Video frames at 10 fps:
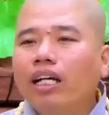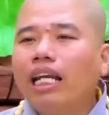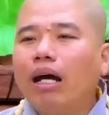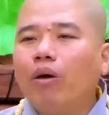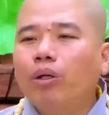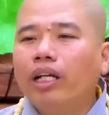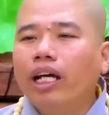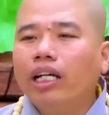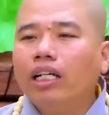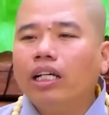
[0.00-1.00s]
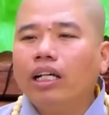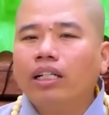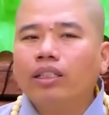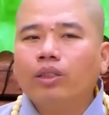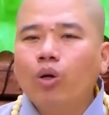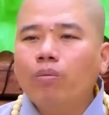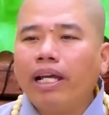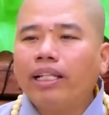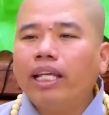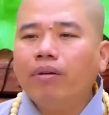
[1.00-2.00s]
đứng lâu đi, đứng suốt
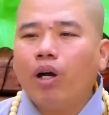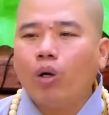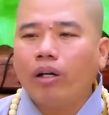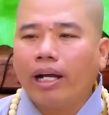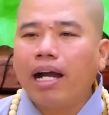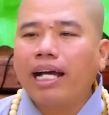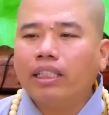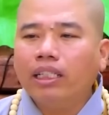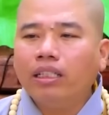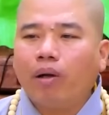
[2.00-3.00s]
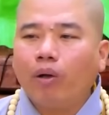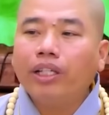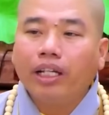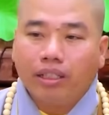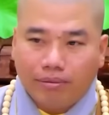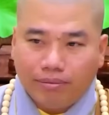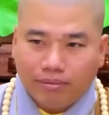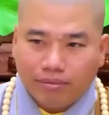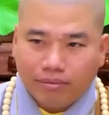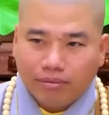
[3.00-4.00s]
mấy tiếng hồ, gần 3 tiếng nó mỏi chân.
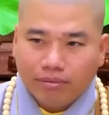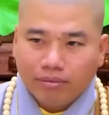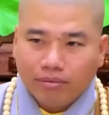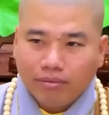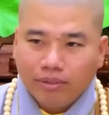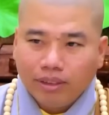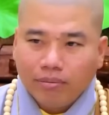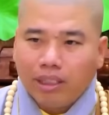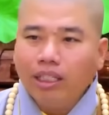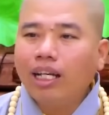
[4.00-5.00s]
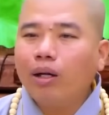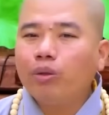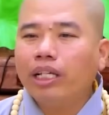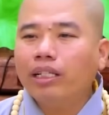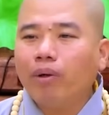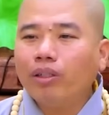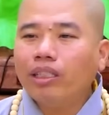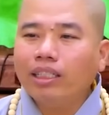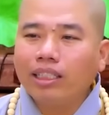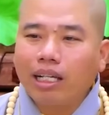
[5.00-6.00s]
Mà đứng lâu vậy là mỏi
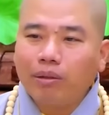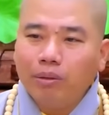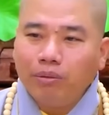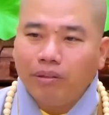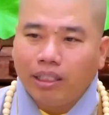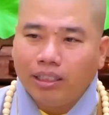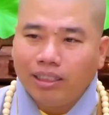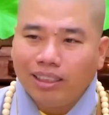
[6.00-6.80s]
chân chứ sao, đúng quý vị.